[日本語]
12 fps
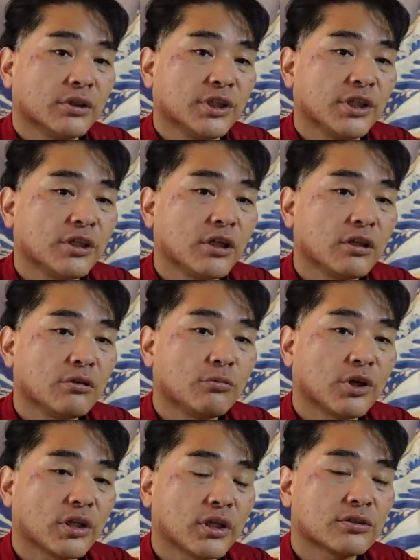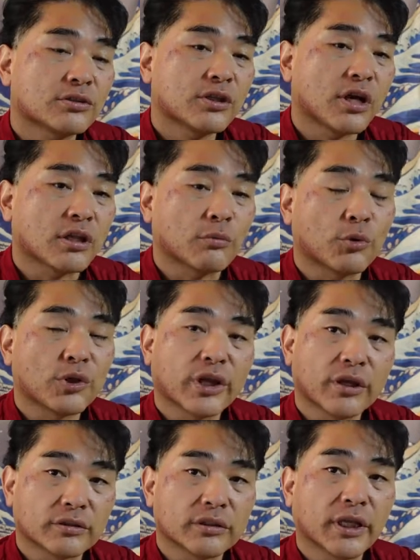人間に向けて作られたもので
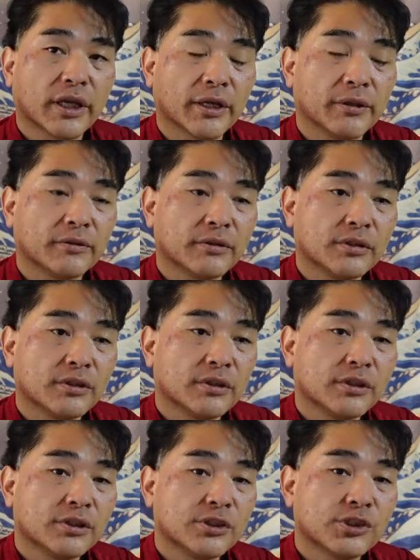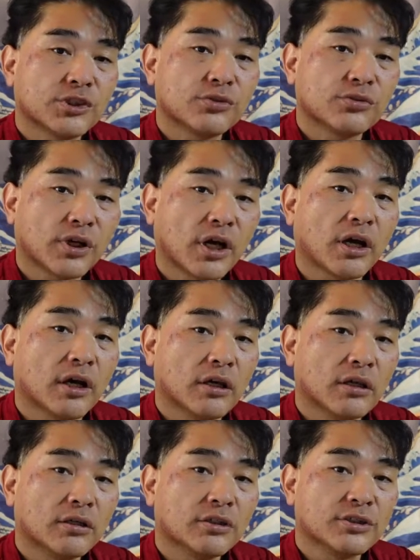はなくて地球が
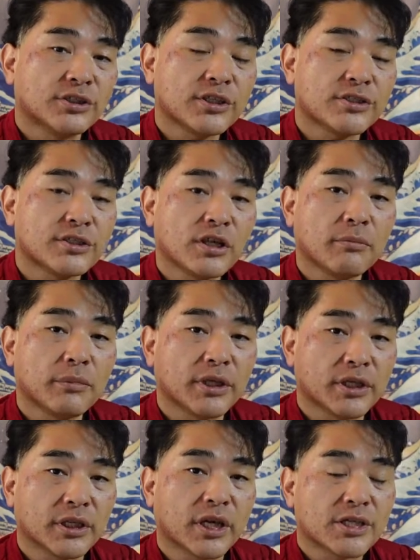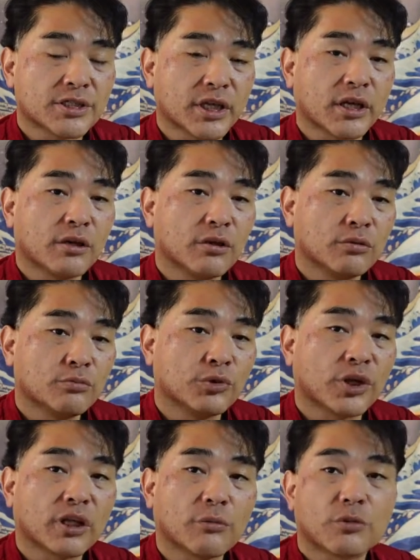全生命に対して
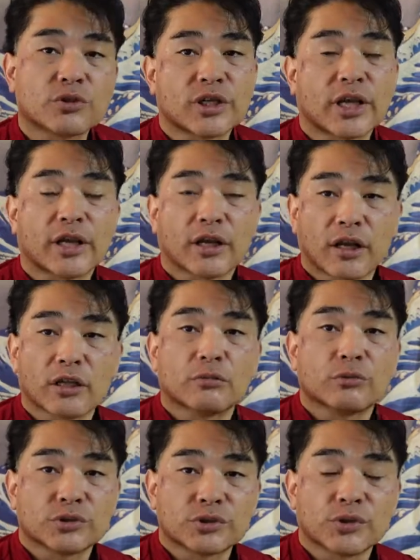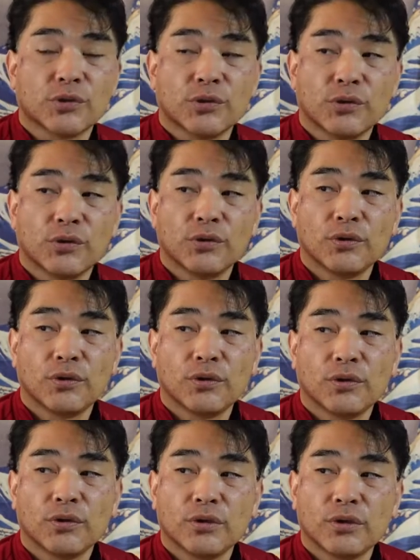向けたものじゃないかなと思うんですよ。
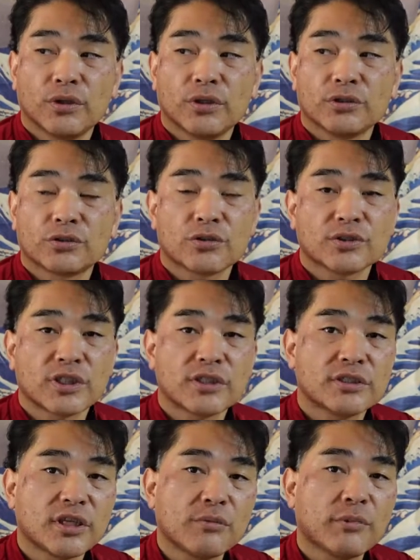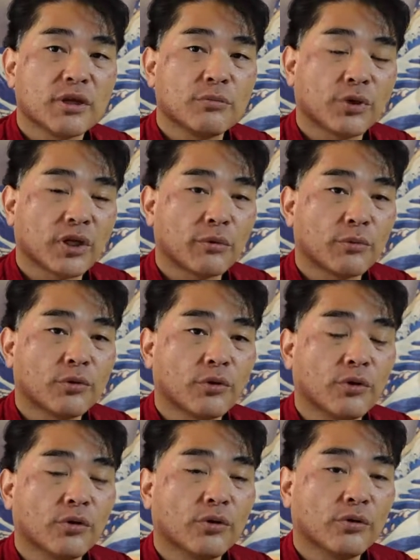その全生命に向けたもの
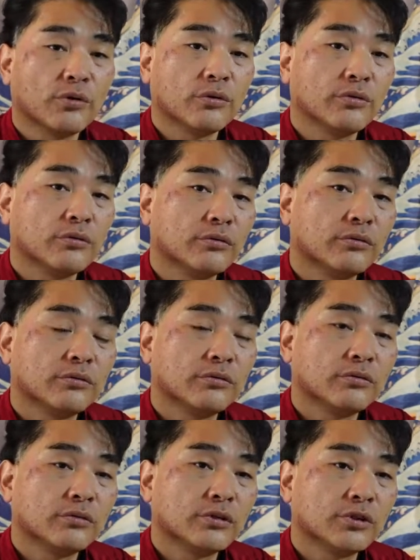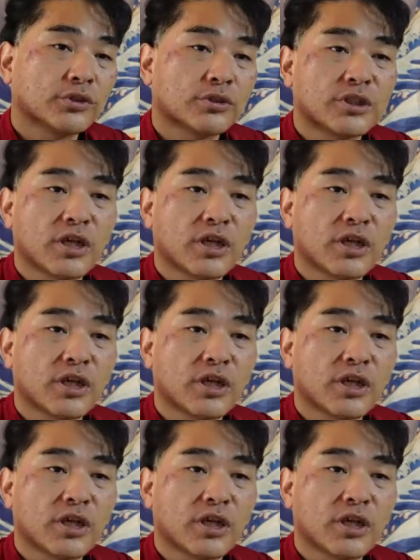のその